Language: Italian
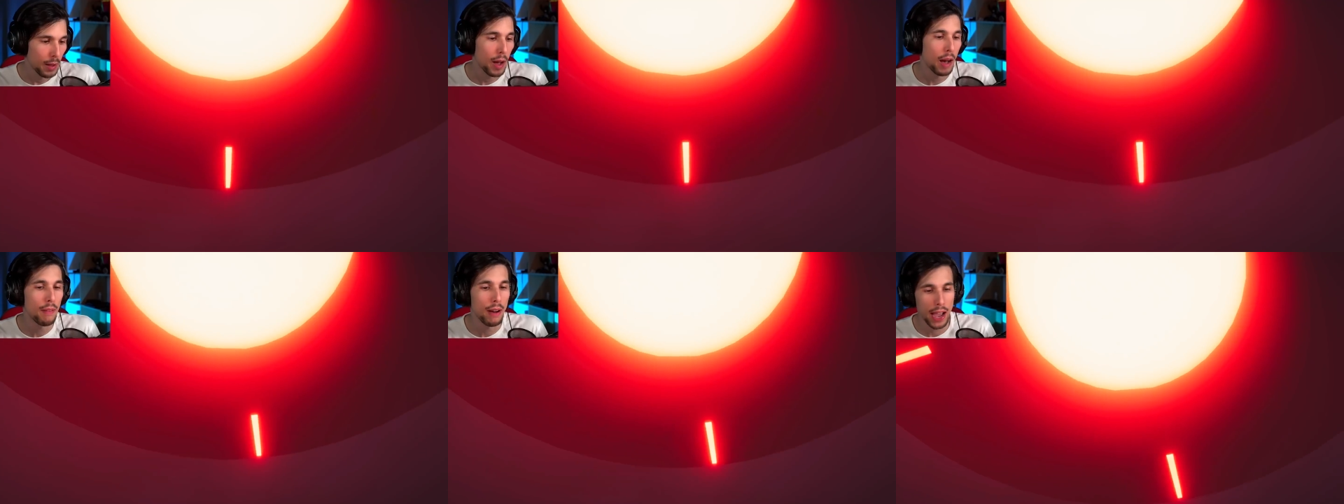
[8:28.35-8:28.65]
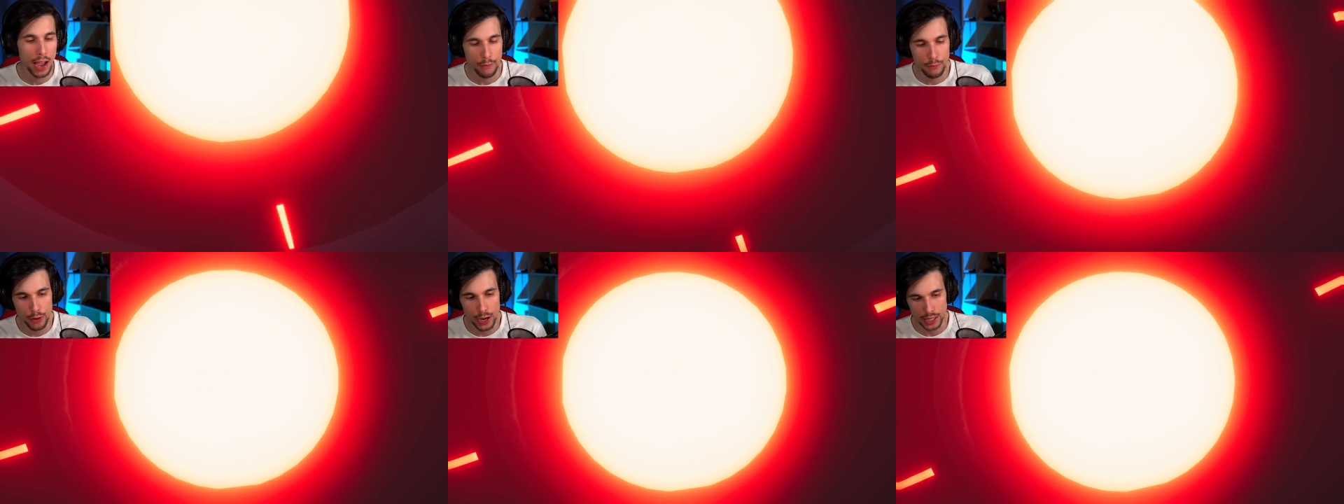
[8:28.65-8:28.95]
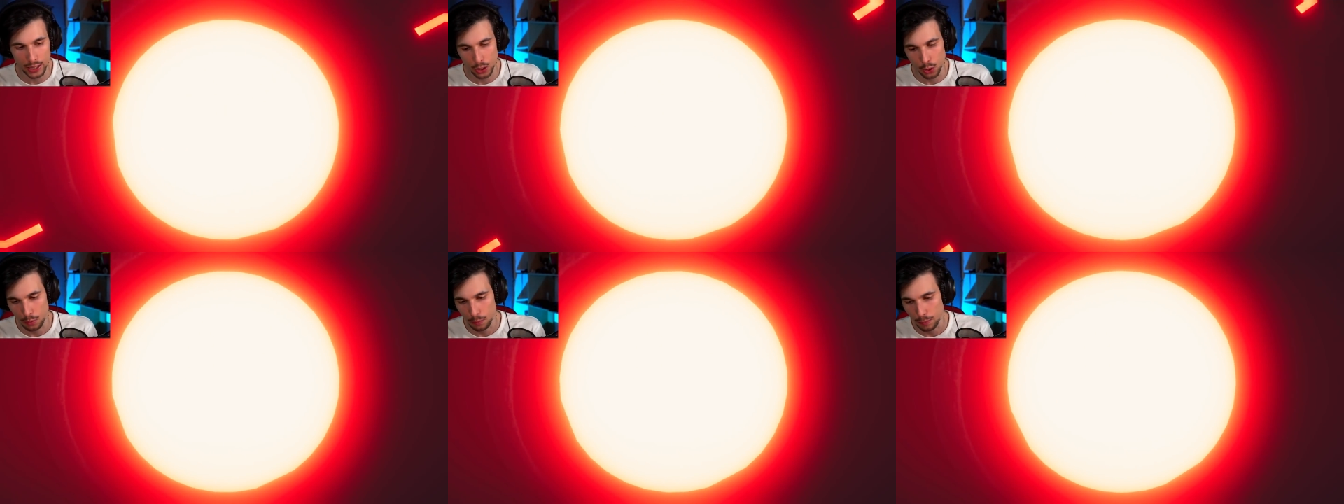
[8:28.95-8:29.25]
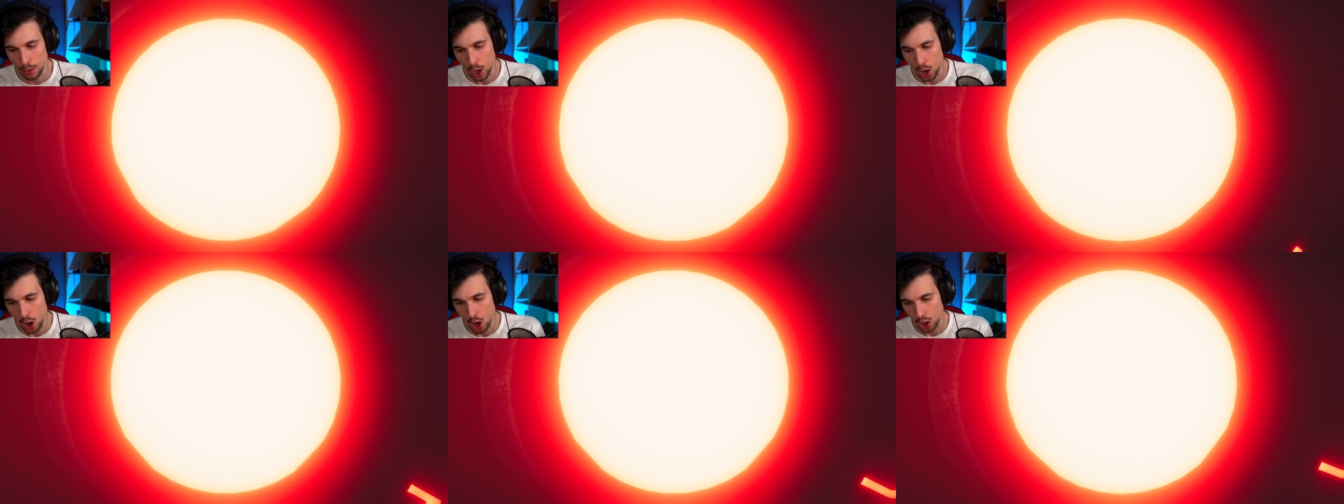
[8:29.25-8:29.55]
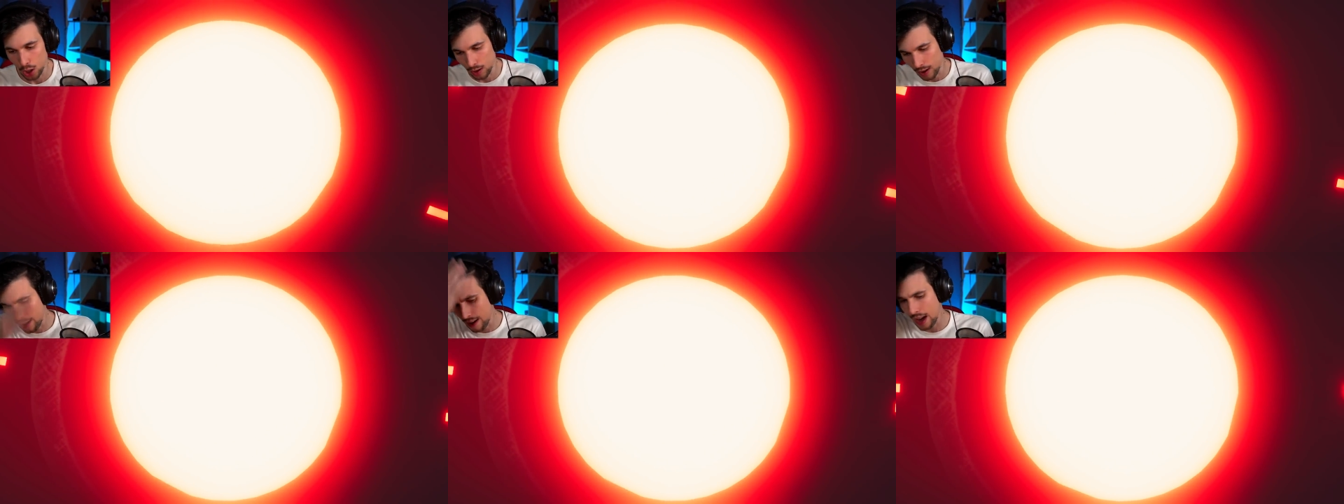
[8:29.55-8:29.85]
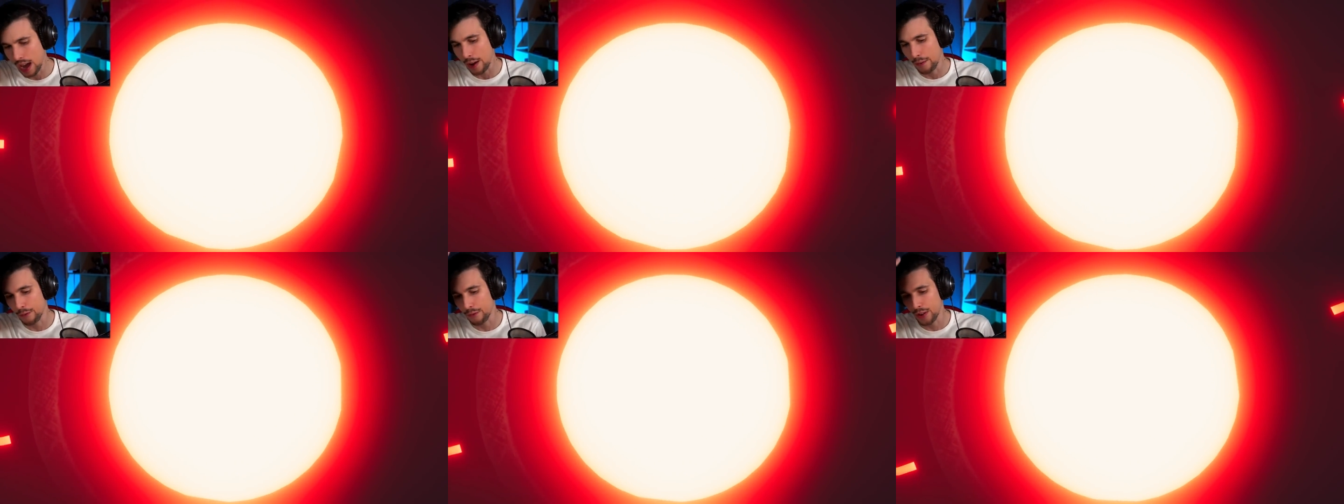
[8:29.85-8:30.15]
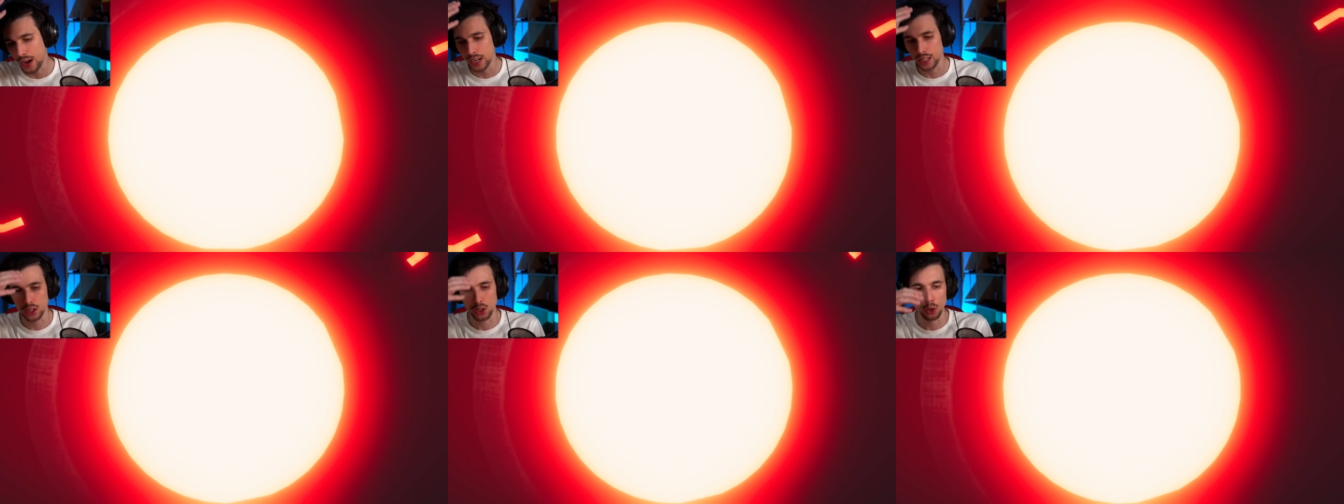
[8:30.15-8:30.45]
Ma vai a farti un brodo, vai a
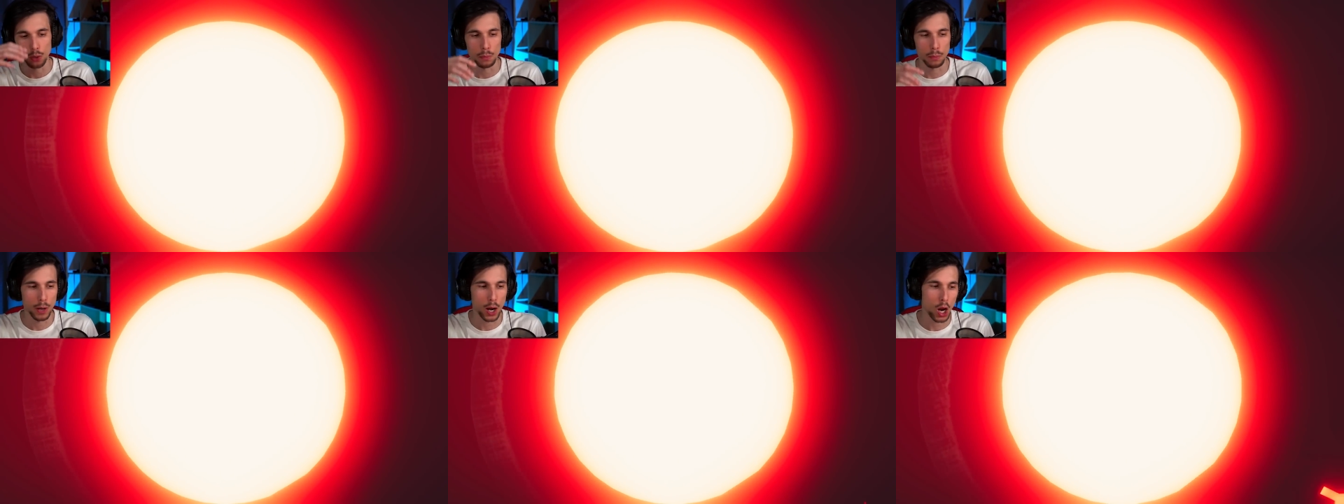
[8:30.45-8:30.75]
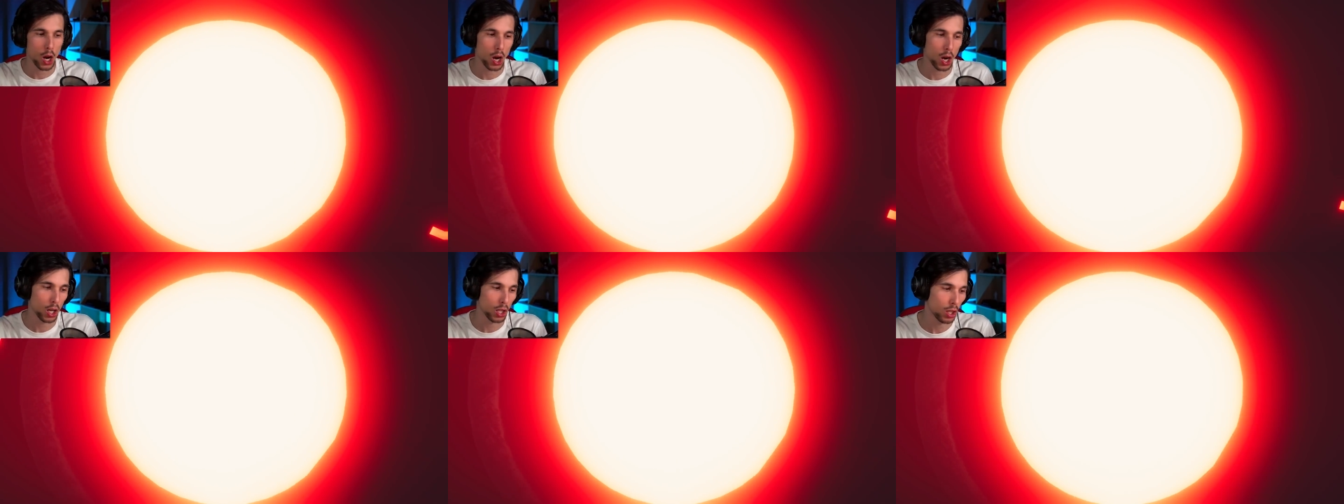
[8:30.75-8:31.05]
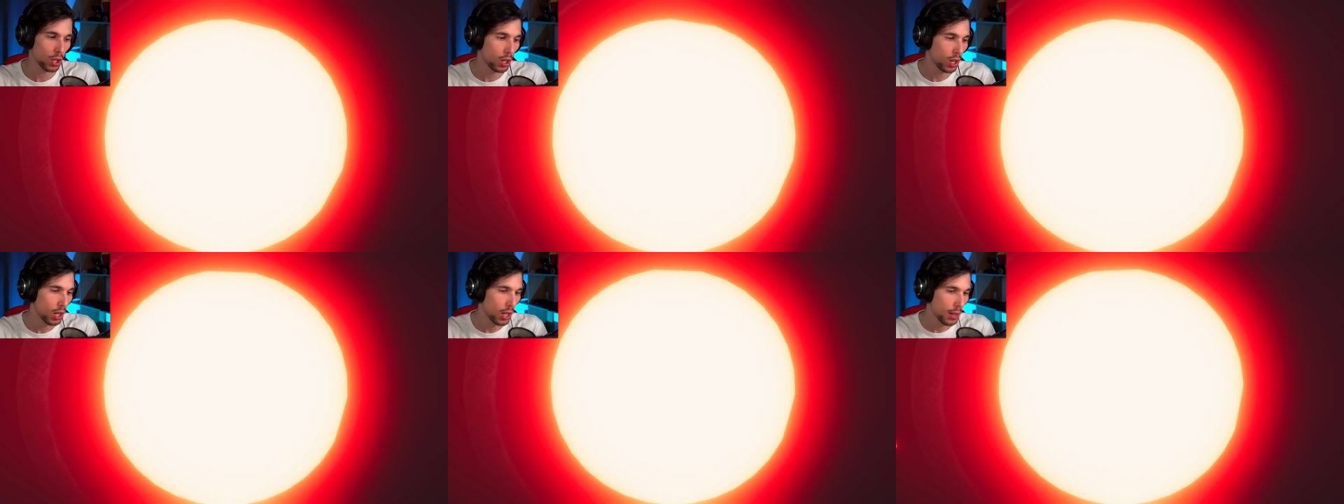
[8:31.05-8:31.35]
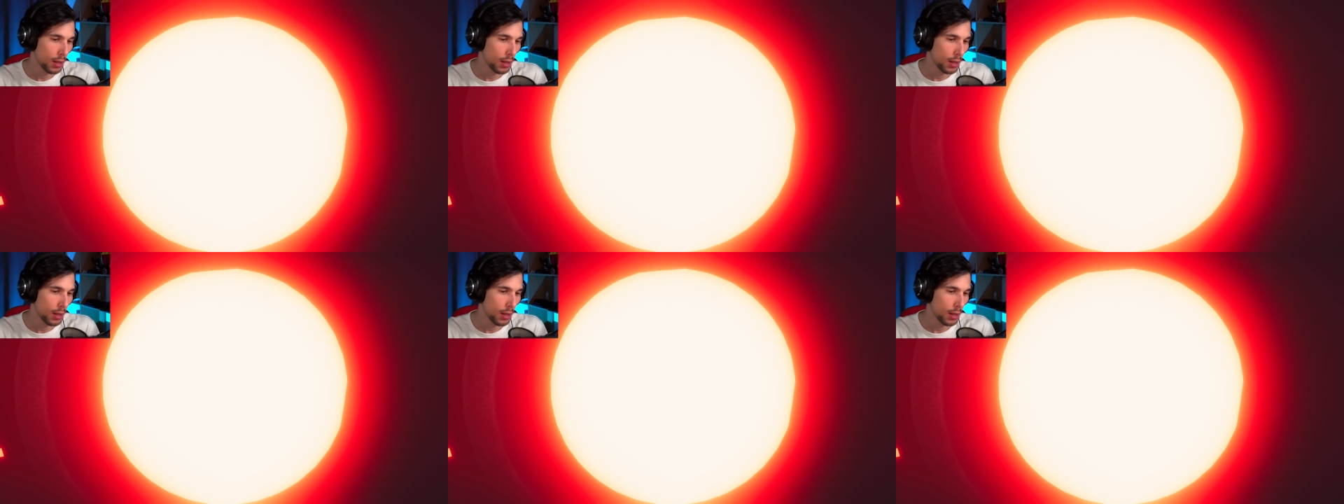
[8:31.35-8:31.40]
farti un brodo.